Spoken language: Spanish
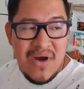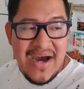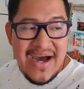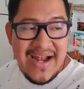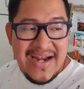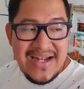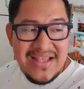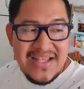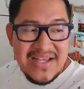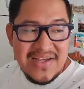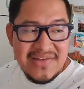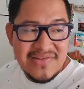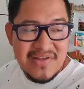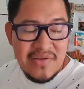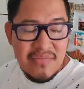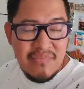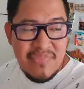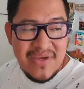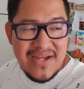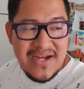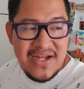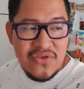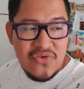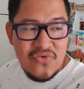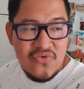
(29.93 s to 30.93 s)
altas
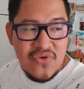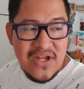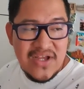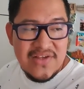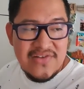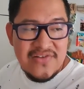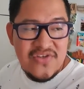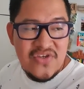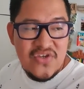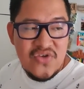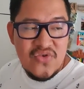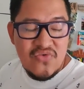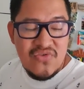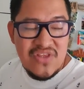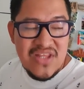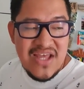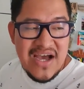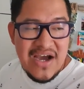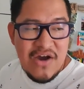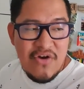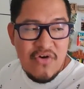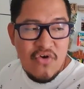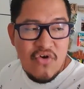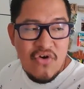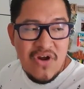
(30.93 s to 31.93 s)
temperaturas y
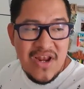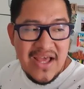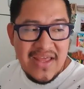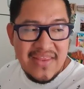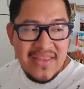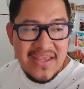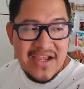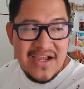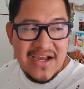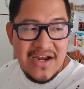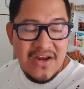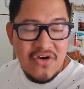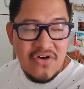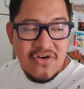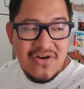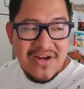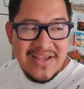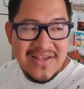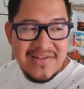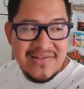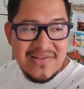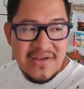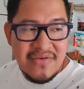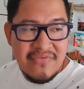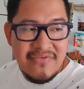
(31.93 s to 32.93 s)
una ola de calor
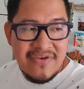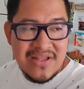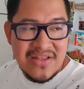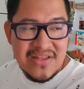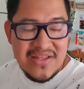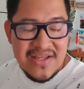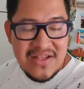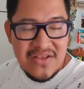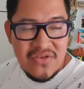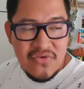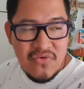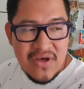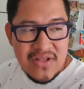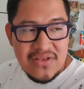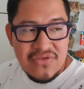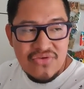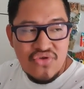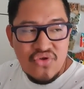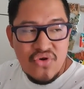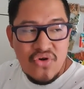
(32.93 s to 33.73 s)
que está afectando a